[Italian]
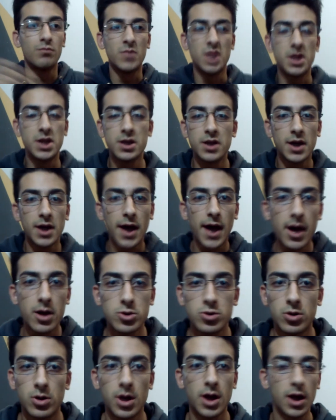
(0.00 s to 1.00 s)
Mettete
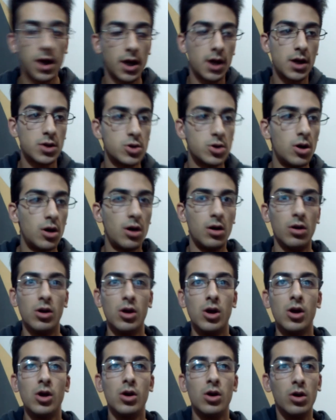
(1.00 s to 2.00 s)
caso che, che ne so,
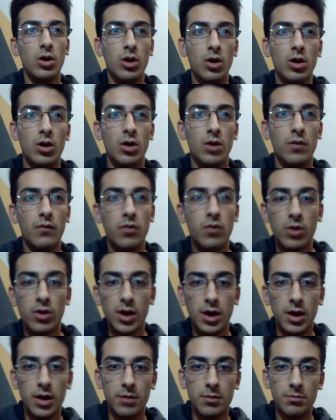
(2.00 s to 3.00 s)
eh,
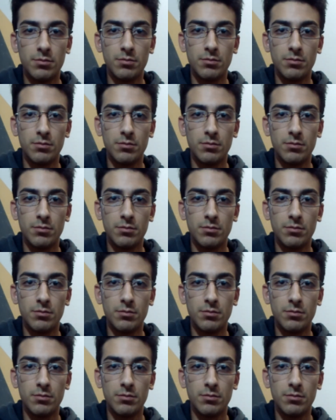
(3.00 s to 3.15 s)
voi